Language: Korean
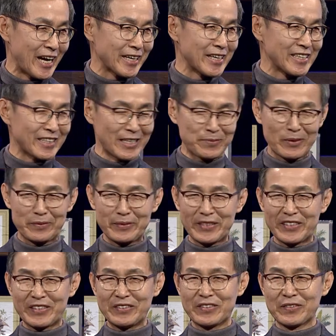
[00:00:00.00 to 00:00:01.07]
강의할 때
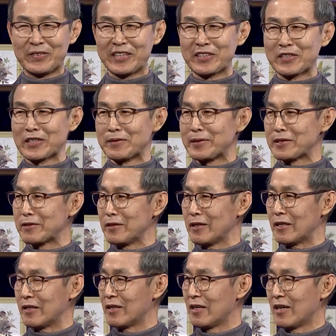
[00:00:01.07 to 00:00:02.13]
보면. 왜 그런가
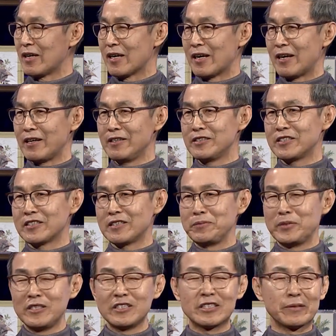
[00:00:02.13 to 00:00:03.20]
봤더니, 아니,
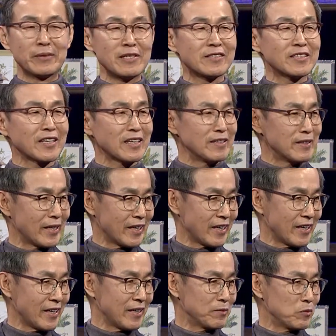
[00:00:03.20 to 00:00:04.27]
지금
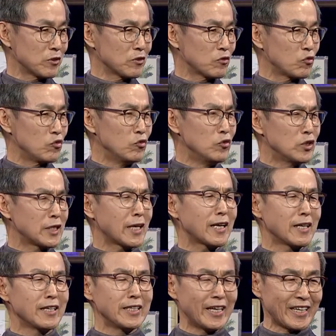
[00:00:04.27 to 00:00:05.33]
21세기인데 무슨
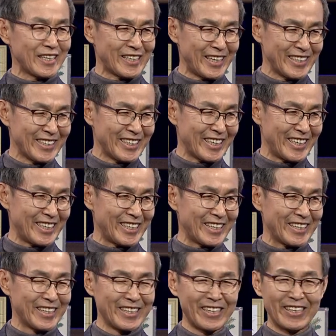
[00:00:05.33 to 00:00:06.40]
군자라는 얘기를
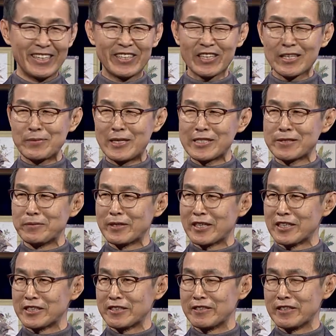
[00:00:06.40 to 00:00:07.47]
하느냐. 이렇게
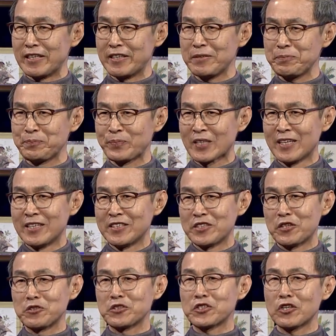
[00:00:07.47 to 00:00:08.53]
말씀을 하시는데요.
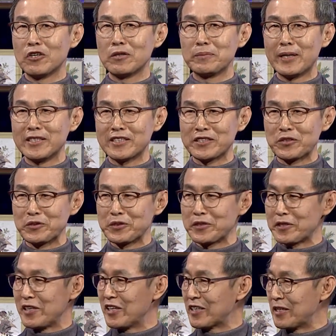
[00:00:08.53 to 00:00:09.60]
저도 처음에 이제
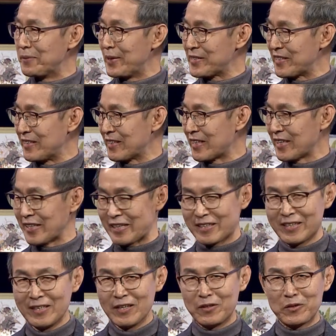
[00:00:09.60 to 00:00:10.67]
논어를 읽어봤을
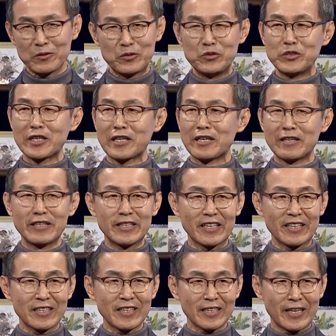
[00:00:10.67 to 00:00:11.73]
때, 어, 군자라는
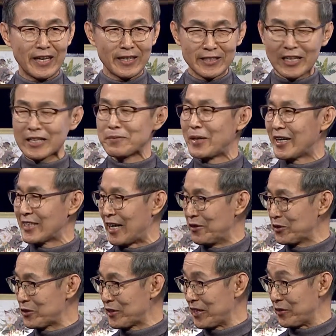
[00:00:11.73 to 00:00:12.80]
얘기가 굉장히 많이
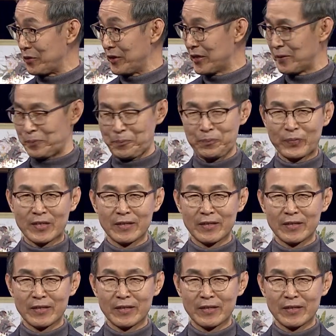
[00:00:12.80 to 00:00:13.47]
나오더라고요.